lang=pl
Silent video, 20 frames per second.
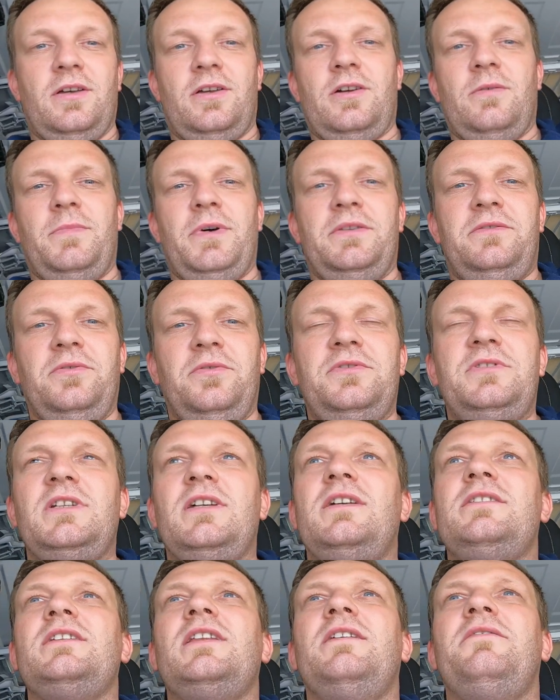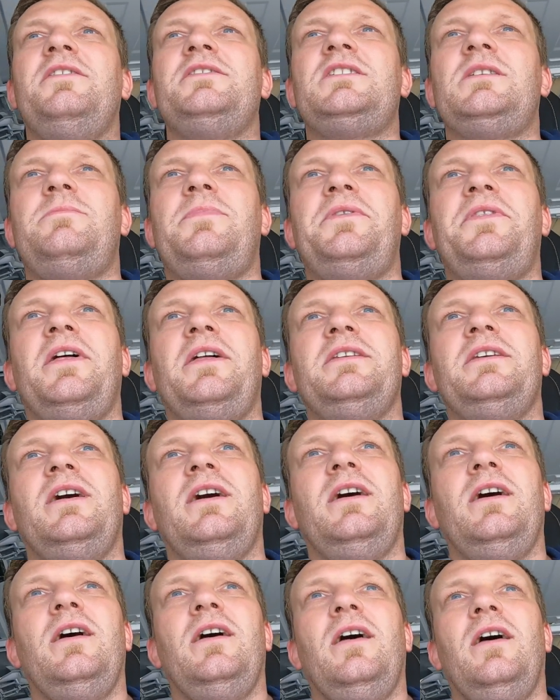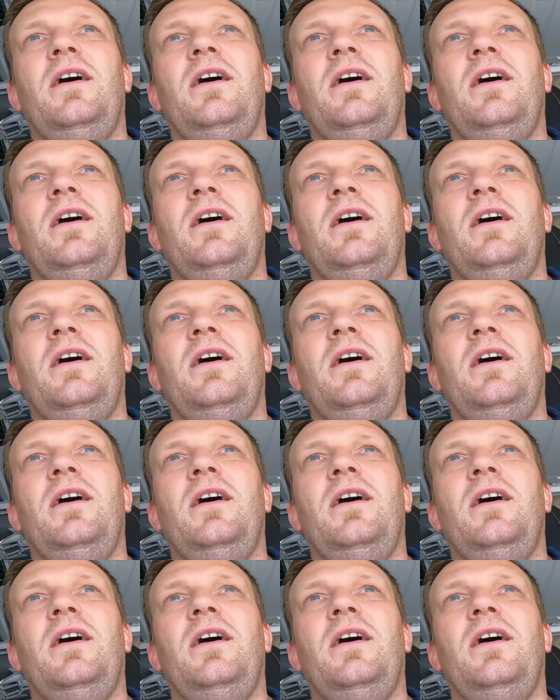komentujcie, zadawajcie pytania.